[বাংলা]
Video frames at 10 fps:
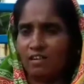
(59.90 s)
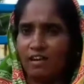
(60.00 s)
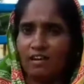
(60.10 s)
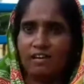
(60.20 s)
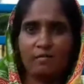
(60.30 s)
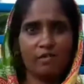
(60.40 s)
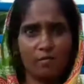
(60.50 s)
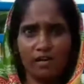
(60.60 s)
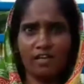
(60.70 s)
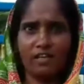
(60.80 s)
টাকা এবার
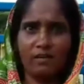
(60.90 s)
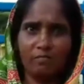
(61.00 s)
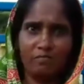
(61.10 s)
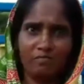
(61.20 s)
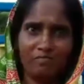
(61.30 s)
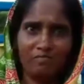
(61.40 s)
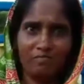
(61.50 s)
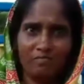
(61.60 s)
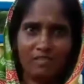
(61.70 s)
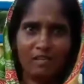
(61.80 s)
জমা দিয়ে দিলাম কত
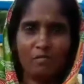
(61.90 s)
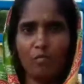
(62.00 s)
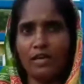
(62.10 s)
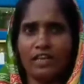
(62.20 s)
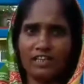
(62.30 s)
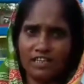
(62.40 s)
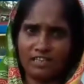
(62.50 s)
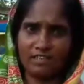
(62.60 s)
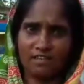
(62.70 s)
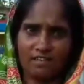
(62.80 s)
টাকা পঁয়তাল্লিশ
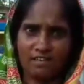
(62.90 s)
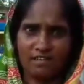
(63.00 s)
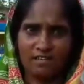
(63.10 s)
হাজার টাকা